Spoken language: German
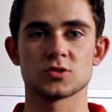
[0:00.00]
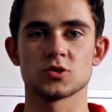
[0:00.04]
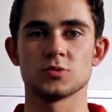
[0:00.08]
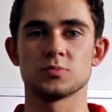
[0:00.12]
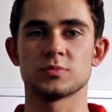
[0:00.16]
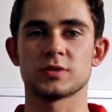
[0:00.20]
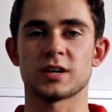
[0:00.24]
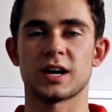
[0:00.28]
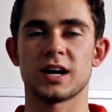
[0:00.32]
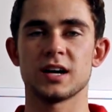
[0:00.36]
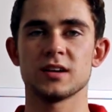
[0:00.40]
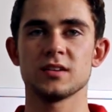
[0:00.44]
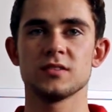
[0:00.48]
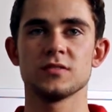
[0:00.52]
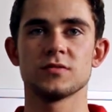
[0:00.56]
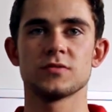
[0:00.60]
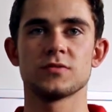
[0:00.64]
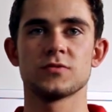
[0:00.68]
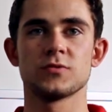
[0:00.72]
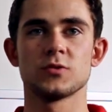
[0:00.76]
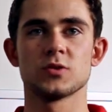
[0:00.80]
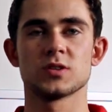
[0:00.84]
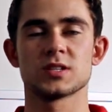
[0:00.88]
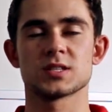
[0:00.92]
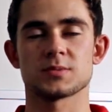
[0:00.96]
Typ 3
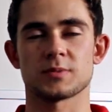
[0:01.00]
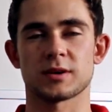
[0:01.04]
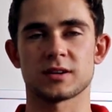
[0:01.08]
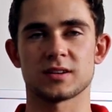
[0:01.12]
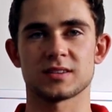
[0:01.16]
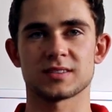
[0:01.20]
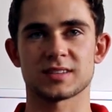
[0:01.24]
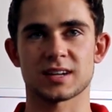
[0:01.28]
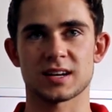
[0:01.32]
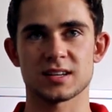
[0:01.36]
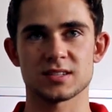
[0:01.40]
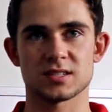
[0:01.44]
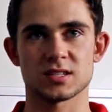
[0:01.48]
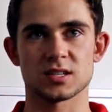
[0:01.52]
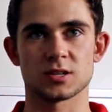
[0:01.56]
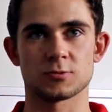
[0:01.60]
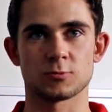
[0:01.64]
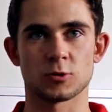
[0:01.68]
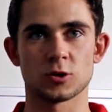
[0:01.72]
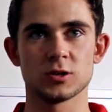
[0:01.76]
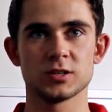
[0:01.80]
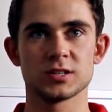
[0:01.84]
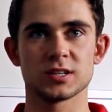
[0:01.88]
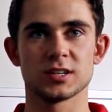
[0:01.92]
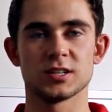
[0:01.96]
für 230
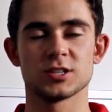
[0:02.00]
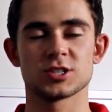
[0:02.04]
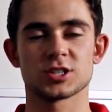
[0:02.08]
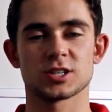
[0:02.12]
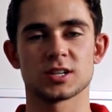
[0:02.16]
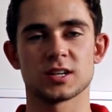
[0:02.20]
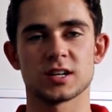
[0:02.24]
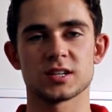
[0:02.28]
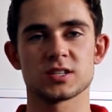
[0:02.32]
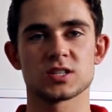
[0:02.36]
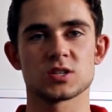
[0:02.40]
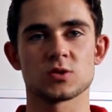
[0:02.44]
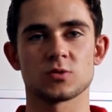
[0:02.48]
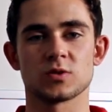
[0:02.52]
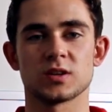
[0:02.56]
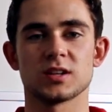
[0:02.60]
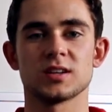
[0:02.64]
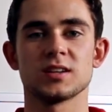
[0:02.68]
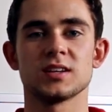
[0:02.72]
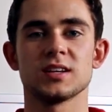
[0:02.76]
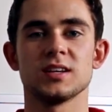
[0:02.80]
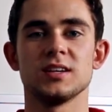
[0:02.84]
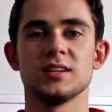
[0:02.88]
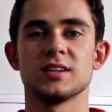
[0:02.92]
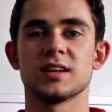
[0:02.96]
Volt
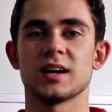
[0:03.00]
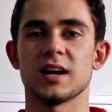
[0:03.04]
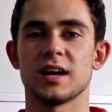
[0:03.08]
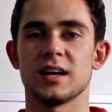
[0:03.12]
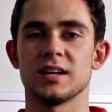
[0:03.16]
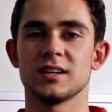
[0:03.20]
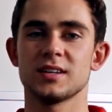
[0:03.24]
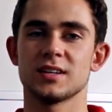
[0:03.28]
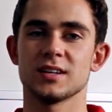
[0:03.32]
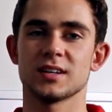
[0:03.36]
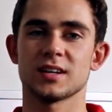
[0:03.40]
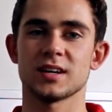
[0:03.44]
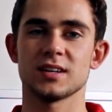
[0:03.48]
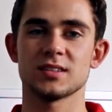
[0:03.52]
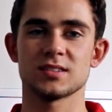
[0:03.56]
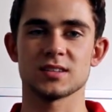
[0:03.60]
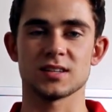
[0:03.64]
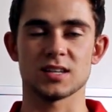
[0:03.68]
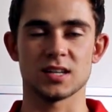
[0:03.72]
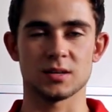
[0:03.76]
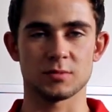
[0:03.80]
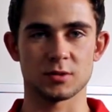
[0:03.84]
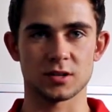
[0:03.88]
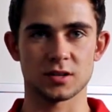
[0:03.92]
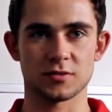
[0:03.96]
Installationen in der
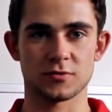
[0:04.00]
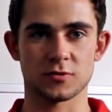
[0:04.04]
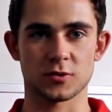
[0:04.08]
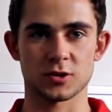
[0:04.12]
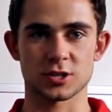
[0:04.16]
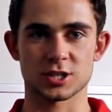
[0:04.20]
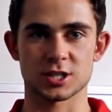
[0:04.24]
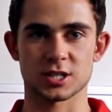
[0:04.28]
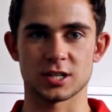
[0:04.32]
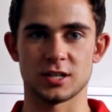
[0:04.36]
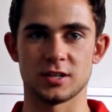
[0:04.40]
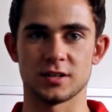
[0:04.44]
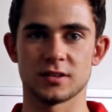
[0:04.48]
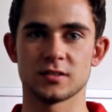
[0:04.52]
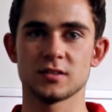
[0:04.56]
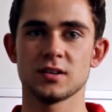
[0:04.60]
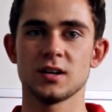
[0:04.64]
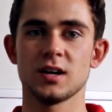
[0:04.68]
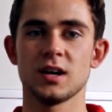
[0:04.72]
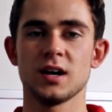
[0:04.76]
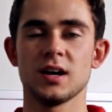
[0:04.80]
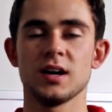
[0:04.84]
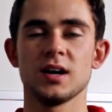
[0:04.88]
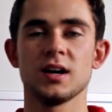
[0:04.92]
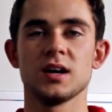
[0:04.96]
Endgeräteebene vorstellen.
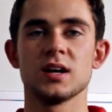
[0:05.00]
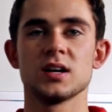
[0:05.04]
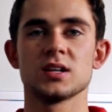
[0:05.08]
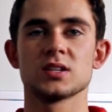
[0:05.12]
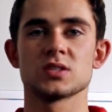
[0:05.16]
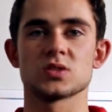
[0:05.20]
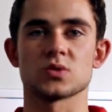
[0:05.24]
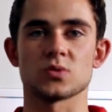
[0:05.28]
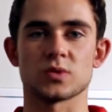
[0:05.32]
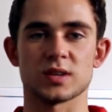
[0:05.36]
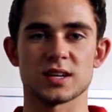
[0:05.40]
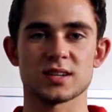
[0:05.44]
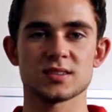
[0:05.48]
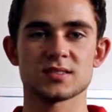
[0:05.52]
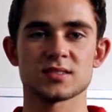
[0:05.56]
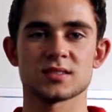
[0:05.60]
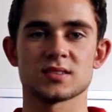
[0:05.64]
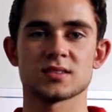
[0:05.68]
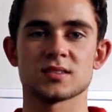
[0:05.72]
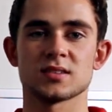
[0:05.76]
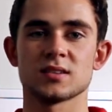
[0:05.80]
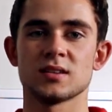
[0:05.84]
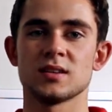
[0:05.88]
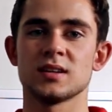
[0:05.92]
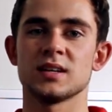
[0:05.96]

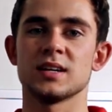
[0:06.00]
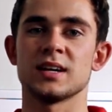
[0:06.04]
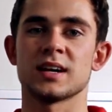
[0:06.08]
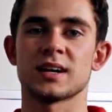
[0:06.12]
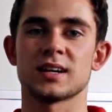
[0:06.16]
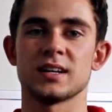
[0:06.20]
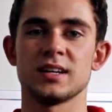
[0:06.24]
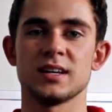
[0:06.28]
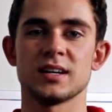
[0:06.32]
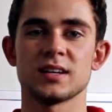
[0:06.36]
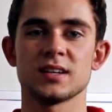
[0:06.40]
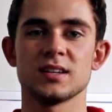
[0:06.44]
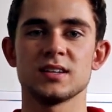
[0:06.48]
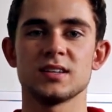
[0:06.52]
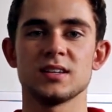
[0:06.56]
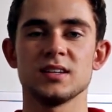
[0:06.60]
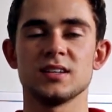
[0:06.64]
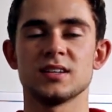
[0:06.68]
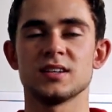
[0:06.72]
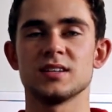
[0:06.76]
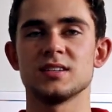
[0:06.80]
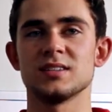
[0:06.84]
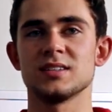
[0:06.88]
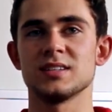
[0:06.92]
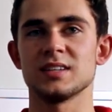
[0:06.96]
Zuerst erkläre ich
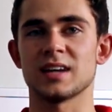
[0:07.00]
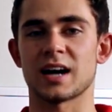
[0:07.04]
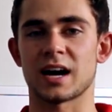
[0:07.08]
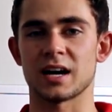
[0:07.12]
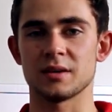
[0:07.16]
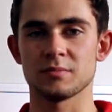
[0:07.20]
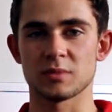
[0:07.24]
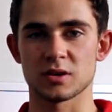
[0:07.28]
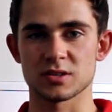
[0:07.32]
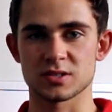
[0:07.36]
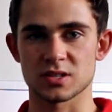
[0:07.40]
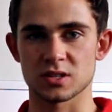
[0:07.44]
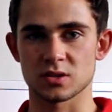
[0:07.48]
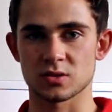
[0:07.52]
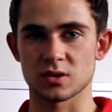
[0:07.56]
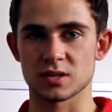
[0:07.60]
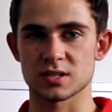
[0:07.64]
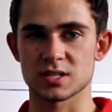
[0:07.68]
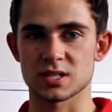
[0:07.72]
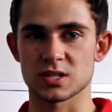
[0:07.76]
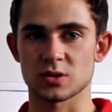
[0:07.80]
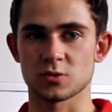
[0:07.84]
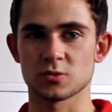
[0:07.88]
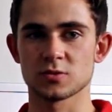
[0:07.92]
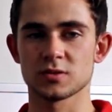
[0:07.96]
Ihnen die
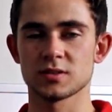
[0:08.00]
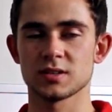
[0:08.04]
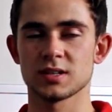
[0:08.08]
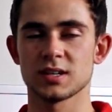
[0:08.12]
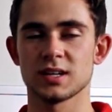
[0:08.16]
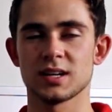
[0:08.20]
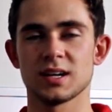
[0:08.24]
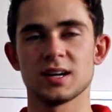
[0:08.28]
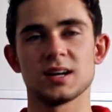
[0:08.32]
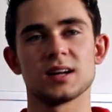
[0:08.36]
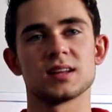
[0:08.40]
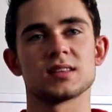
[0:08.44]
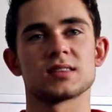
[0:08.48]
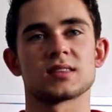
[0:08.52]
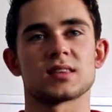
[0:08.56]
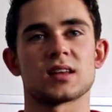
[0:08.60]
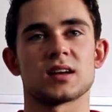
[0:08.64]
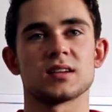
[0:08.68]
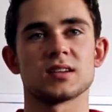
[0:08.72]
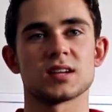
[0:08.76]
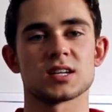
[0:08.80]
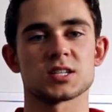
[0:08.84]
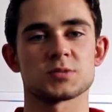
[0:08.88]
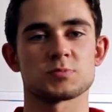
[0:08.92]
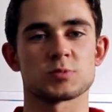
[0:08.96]
Einbausituation,
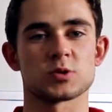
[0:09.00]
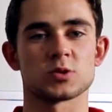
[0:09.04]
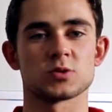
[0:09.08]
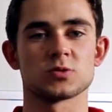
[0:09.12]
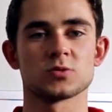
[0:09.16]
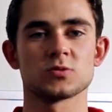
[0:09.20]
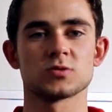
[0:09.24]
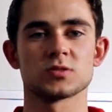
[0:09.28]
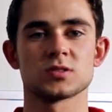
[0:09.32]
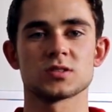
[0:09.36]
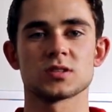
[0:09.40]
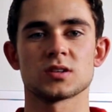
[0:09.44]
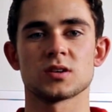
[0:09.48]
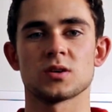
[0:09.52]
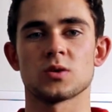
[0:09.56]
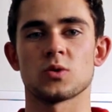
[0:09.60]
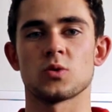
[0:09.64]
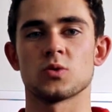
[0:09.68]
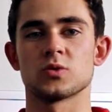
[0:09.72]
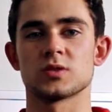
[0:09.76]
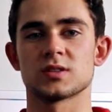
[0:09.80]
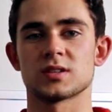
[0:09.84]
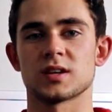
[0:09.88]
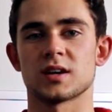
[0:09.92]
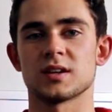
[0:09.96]
dann das Produkt
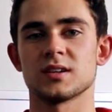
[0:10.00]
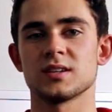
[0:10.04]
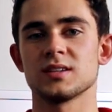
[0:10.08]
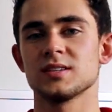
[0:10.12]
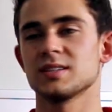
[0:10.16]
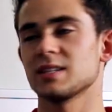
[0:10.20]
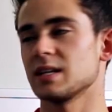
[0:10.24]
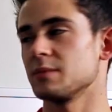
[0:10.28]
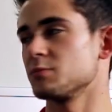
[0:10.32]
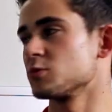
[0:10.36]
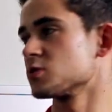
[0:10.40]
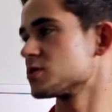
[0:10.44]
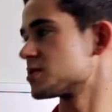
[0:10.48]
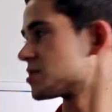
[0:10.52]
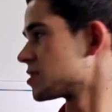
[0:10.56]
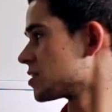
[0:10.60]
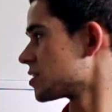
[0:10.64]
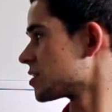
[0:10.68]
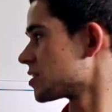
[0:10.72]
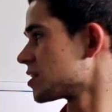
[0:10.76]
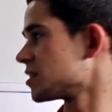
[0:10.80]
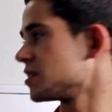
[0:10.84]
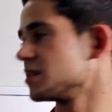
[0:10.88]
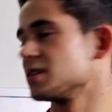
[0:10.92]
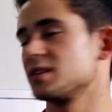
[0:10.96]
und dann
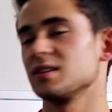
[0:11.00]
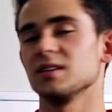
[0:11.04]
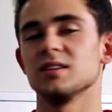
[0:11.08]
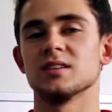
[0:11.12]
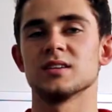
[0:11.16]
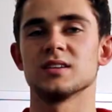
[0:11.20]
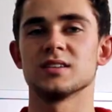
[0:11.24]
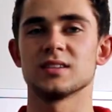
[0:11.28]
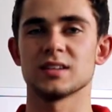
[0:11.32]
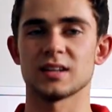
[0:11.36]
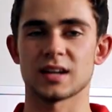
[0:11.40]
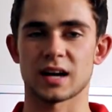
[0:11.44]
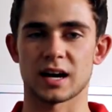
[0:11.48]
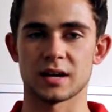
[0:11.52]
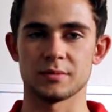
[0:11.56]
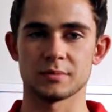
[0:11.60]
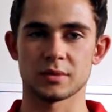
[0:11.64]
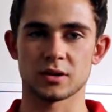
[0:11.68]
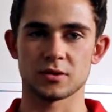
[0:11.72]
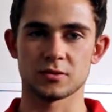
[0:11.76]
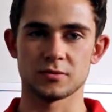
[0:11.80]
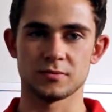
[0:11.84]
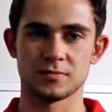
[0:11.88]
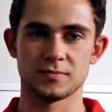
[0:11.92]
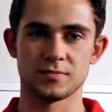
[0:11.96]
demonstriere ich Ihnen den
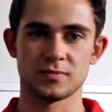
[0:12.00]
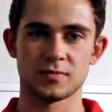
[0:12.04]
Einbau.